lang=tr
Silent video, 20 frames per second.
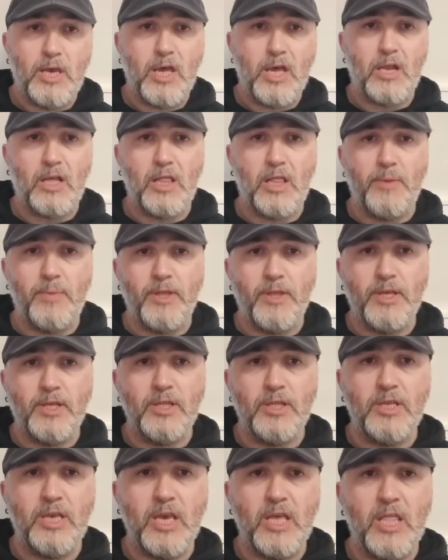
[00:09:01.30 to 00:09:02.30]

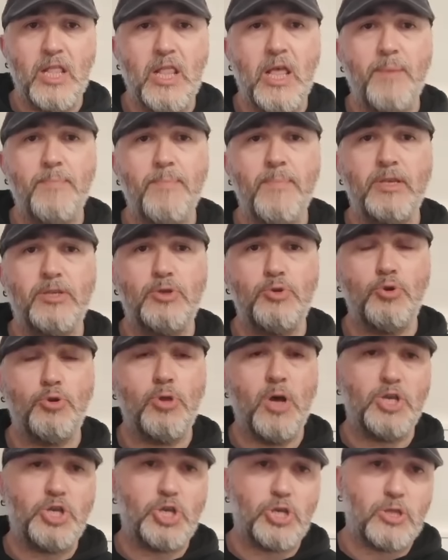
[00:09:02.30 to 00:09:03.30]
yargılamanın yenilenmesi
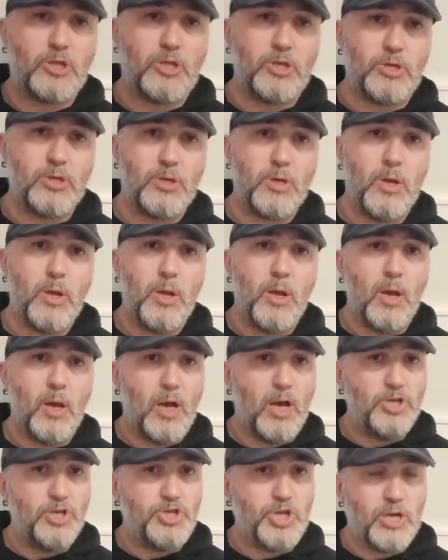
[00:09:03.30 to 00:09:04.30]
yolu açıktır.
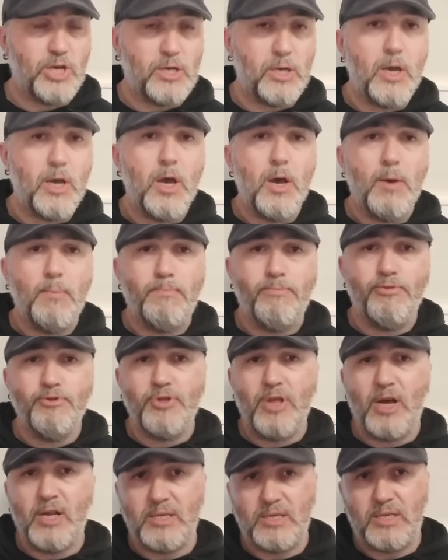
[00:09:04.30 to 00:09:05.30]
Ancak
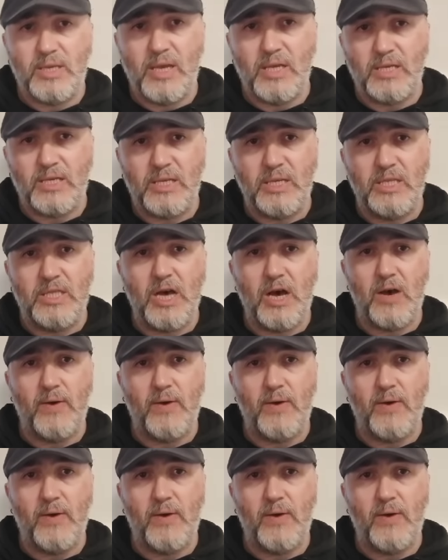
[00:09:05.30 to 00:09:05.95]
bunlar siyasi